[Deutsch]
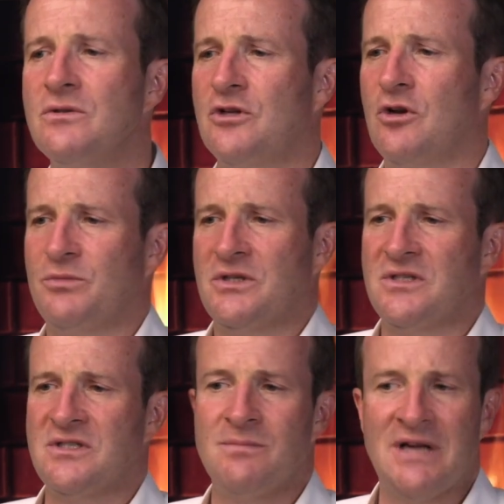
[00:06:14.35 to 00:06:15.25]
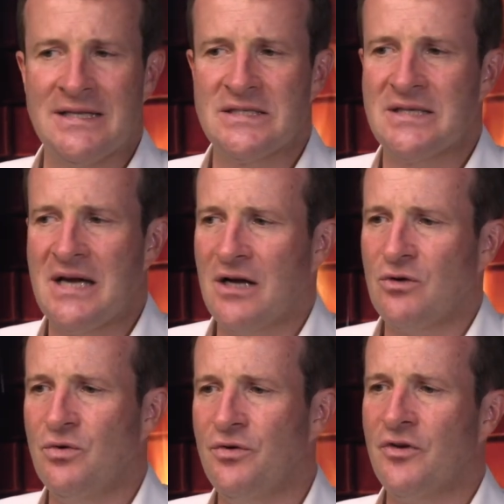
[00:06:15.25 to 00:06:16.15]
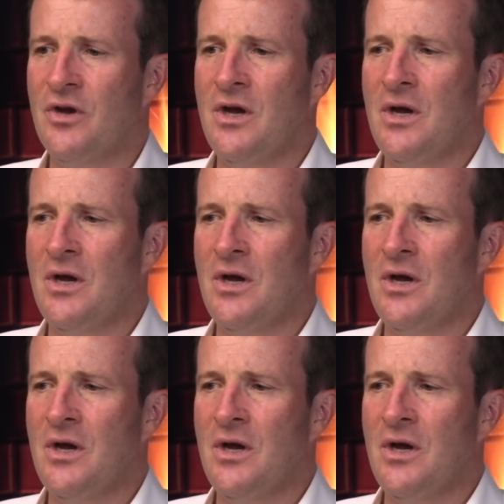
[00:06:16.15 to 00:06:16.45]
Ich glaube, dass das im Ganztag und